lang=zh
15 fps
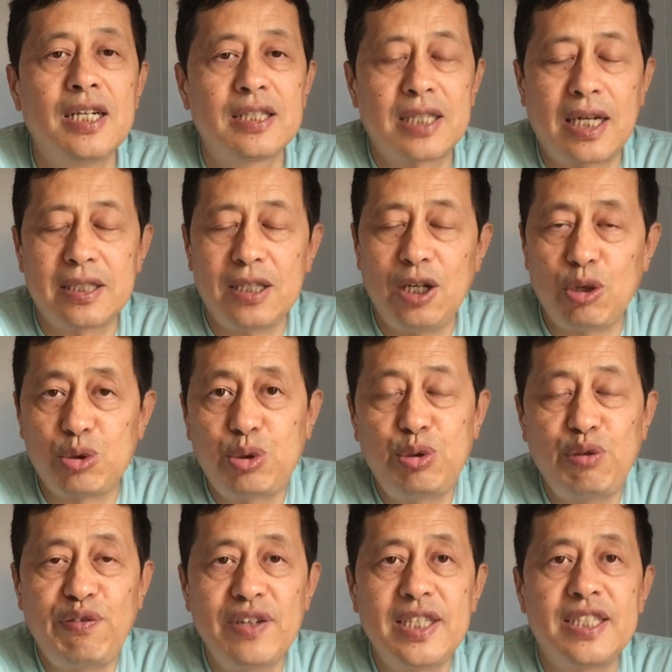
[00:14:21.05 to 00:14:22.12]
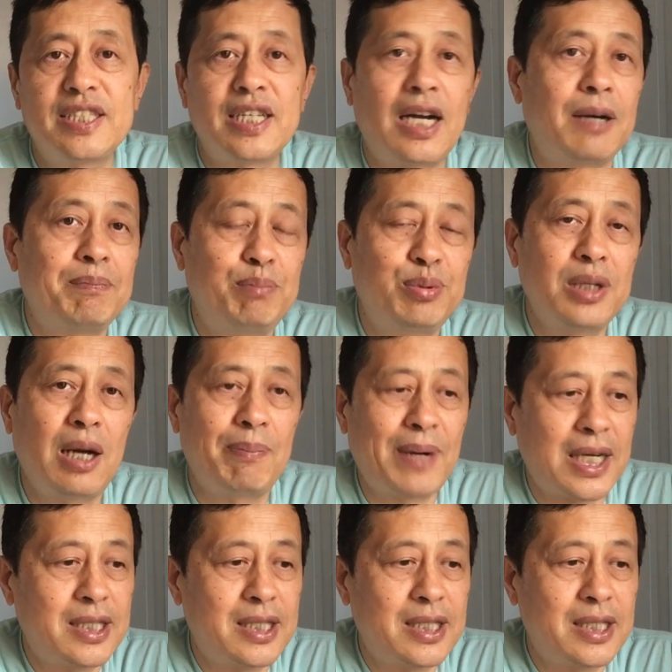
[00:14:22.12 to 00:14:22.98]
大家要区分一下，不要把